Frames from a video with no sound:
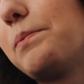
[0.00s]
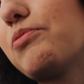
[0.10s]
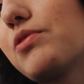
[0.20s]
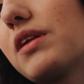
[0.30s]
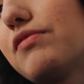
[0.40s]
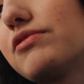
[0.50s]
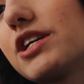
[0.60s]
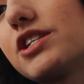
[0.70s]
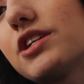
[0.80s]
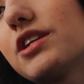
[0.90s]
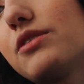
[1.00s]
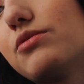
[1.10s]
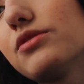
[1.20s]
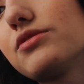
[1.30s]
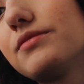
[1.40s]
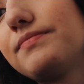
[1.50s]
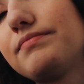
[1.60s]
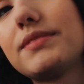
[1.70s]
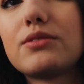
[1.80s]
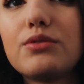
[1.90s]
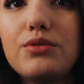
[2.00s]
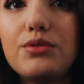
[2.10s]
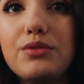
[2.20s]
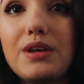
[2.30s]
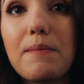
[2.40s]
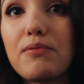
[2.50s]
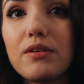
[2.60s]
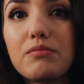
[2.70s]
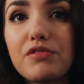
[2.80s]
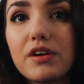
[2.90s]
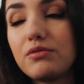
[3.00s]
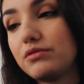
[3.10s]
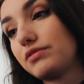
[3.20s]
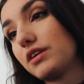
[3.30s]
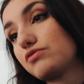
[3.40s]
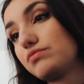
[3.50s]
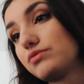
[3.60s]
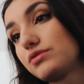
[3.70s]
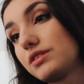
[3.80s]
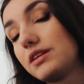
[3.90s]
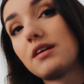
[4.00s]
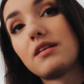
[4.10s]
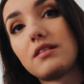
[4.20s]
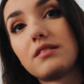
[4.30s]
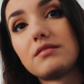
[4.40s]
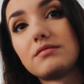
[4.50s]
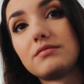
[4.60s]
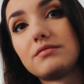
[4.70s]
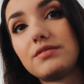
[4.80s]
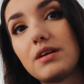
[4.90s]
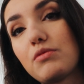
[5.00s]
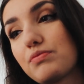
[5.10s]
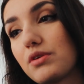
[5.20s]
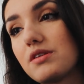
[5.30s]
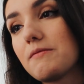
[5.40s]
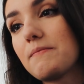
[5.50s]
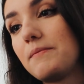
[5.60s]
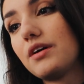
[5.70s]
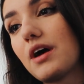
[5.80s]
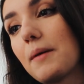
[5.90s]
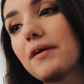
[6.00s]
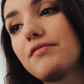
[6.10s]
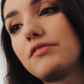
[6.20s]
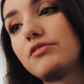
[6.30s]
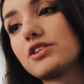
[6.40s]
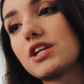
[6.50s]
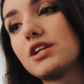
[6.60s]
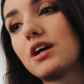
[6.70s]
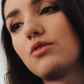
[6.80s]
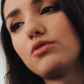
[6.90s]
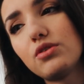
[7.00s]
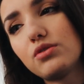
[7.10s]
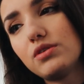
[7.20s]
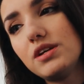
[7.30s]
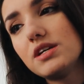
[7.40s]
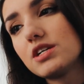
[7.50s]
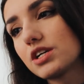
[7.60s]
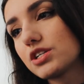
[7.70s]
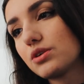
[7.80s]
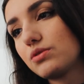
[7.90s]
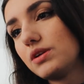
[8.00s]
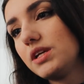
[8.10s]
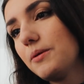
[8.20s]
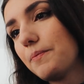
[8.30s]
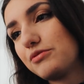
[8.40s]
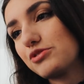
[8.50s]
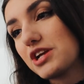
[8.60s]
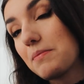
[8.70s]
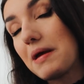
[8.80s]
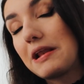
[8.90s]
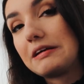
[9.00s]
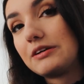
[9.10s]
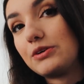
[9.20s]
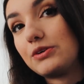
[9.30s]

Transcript: Hum, donc là il faut que j'aille chercher des courses parce qu'il y a plein dans mon frigo, faudra que je vous montre, il y a vraiment plus rien. après il va falloir que j'aille rendre un colis et chercher un colis. Il Faut que j'appelle